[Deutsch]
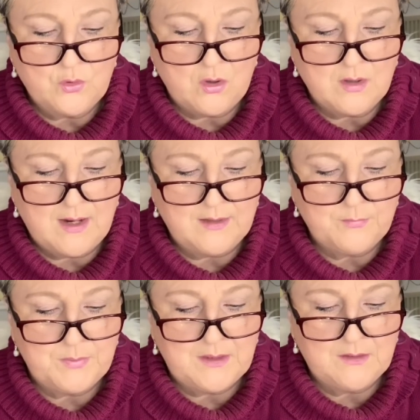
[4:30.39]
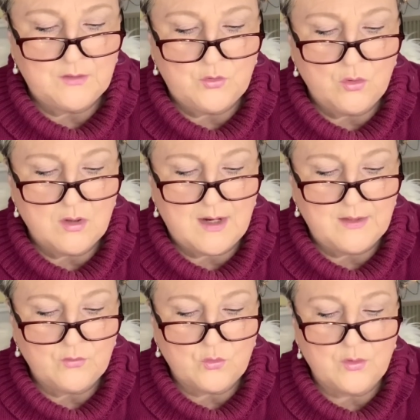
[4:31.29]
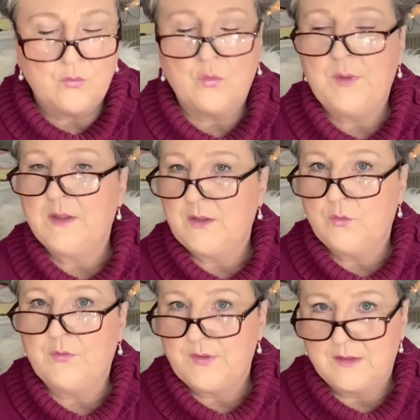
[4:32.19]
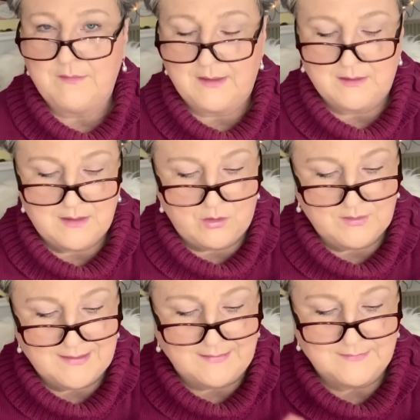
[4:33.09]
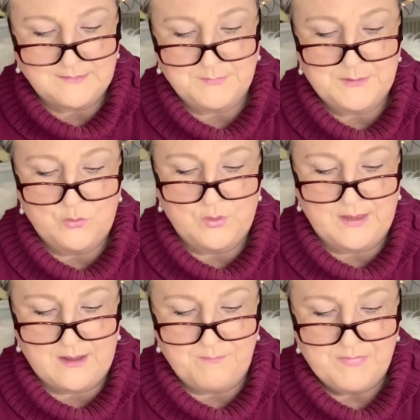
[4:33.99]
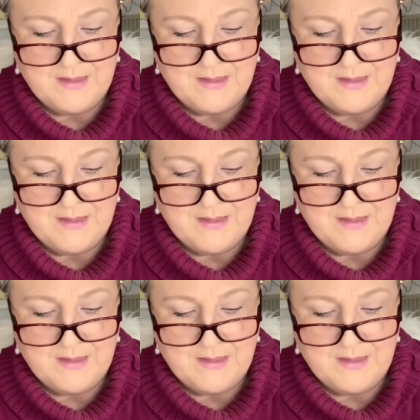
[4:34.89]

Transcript: trockenheitsbedingten Juckreiz können somit reduziert werden. Genau, das ist mit Urea.